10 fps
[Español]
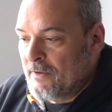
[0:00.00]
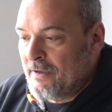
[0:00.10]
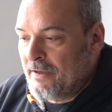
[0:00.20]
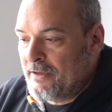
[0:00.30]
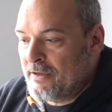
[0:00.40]

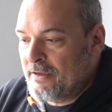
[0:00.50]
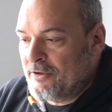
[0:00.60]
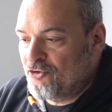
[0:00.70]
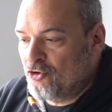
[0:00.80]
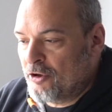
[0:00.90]

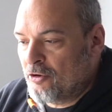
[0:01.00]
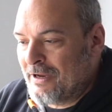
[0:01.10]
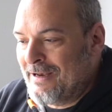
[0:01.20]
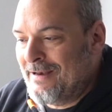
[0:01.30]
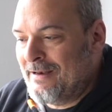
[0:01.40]
Eh, yo creo
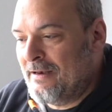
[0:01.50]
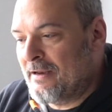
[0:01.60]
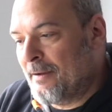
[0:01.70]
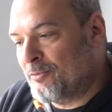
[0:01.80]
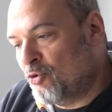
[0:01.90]
que
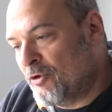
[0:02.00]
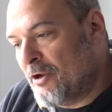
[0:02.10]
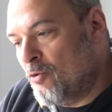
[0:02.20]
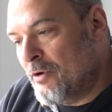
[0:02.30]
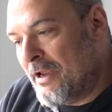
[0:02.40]
el Captur
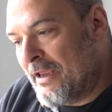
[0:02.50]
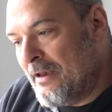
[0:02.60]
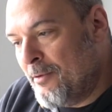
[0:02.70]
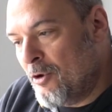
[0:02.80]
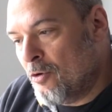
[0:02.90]
tiene un
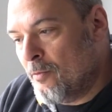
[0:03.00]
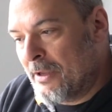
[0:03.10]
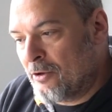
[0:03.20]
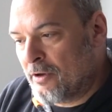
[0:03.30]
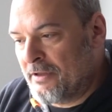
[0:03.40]
equilibrio
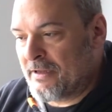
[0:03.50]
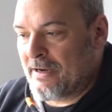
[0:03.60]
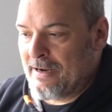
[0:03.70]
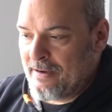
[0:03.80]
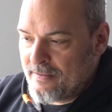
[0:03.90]
mayor
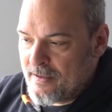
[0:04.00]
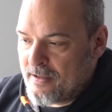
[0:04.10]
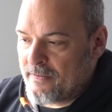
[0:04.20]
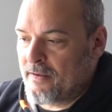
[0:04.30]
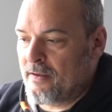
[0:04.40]
entre
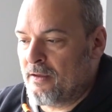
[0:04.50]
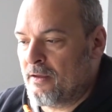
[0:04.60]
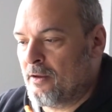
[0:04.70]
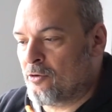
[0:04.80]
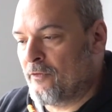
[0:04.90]
calidad
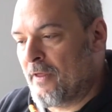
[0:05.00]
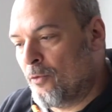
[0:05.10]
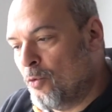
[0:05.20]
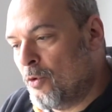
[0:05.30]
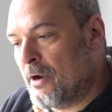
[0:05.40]
de
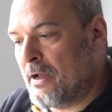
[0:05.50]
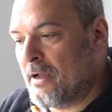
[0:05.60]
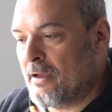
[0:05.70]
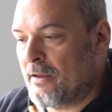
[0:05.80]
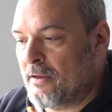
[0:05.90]

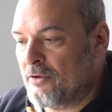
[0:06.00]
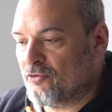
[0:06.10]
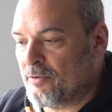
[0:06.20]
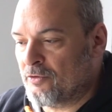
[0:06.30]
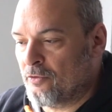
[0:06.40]
rodadura y
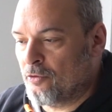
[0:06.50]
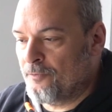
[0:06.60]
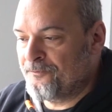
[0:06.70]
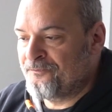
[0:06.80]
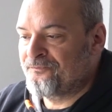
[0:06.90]
sobre
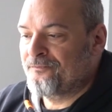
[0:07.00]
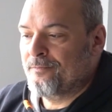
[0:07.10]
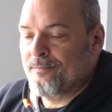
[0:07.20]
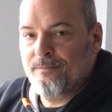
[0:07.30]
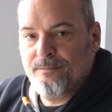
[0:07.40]
todo
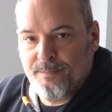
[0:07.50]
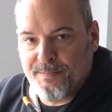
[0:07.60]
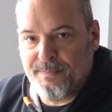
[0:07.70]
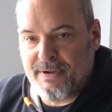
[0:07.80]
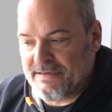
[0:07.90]

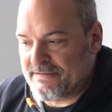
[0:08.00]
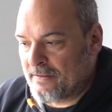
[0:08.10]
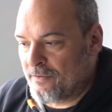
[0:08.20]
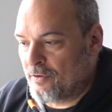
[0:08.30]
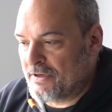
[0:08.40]

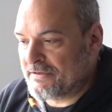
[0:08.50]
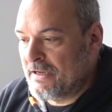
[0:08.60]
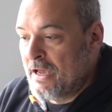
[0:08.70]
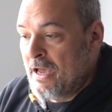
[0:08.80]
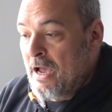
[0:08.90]
prestaciones.
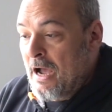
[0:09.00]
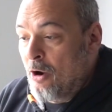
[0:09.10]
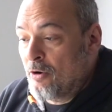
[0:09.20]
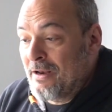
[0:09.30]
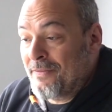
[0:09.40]

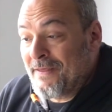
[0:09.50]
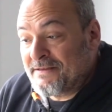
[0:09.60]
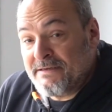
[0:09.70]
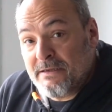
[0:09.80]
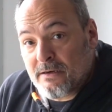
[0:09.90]
Aunque el
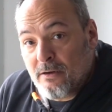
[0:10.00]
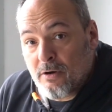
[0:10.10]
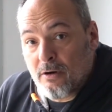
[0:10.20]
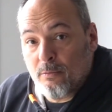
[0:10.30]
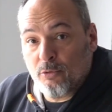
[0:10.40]
CHR
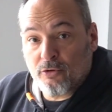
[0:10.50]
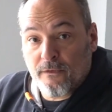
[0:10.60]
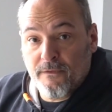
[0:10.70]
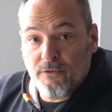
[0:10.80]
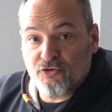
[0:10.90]
ahora con el motor
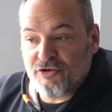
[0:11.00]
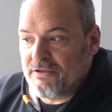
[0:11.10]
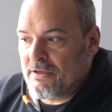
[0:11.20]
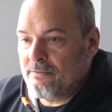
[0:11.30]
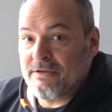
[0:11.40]
de
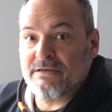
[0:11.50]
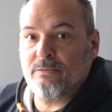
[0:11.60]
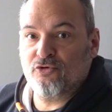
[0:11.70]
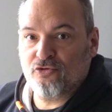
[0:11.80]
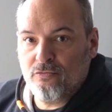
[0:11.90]
180 ya se
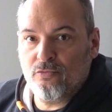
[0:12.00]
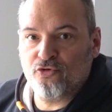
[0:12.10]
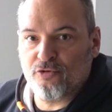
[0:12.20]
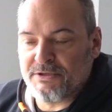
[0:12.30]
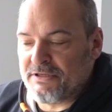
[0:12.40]
ha puesto
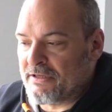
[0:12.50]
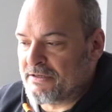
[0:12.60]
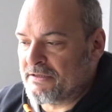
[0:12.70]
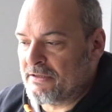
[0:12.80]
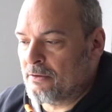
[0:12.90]
mucho más
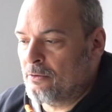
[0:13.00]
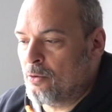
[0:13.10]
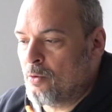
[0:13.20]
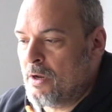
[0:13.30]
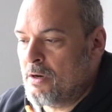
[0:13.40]
interesante. Con
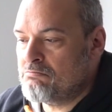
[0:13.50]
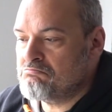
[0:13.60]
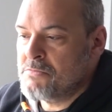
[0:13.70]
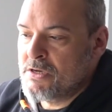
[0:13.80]
lo cual,